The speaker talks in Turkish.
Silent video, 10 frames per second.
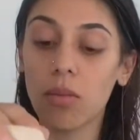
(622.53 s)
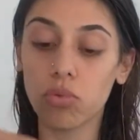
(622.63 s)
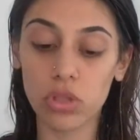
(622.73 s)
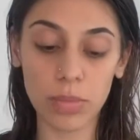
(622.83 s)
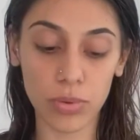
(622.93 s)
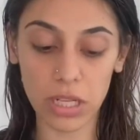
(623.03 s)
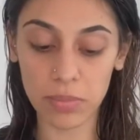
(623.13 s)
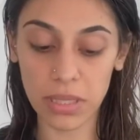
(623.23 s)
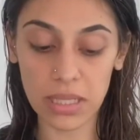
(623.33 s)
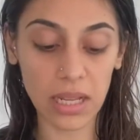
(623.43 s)
Bunda
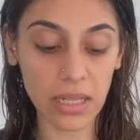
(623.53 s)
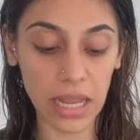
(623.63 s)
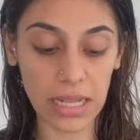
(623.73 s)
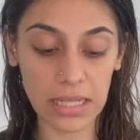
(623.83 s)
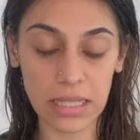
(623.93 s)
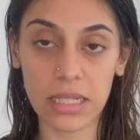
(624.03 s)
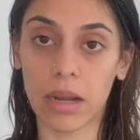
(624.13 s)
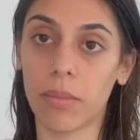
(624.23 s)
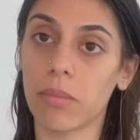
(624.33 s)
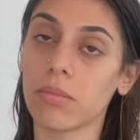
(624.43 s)
plain birden 50 lira